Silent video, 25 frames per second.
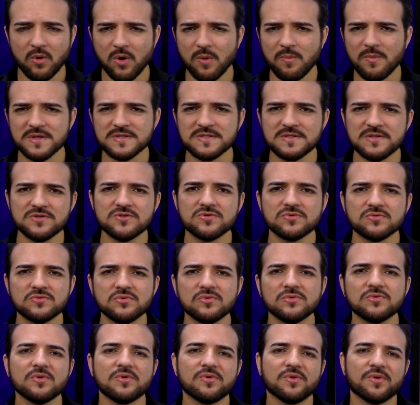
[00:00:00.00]
Como assim de
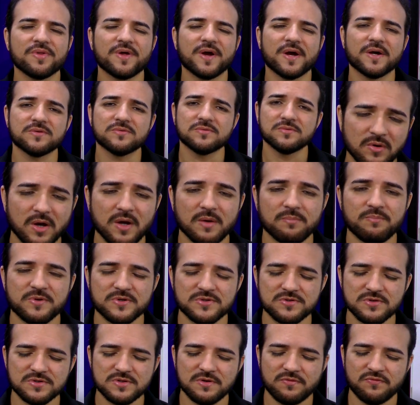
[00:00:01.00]
tudo, Leonardo? Ah, a
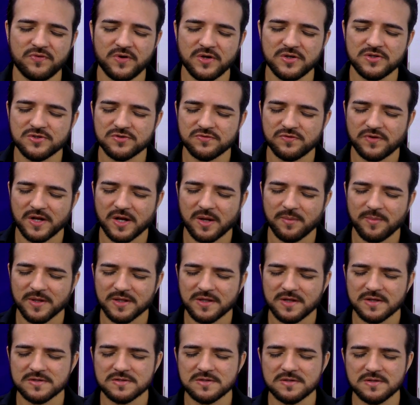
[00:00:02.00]
pessoa já fez
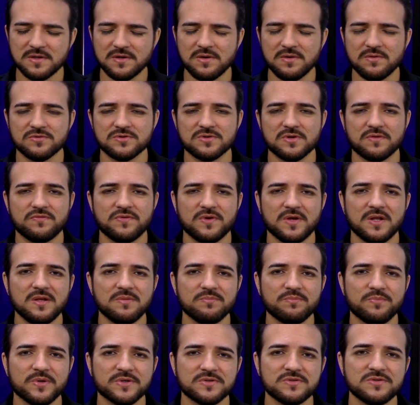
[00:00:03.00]
desfragmentação, já fez
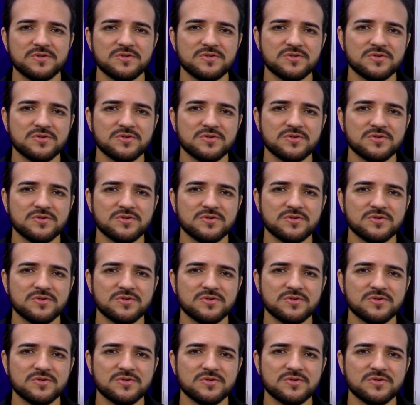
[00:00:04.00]
limpeza de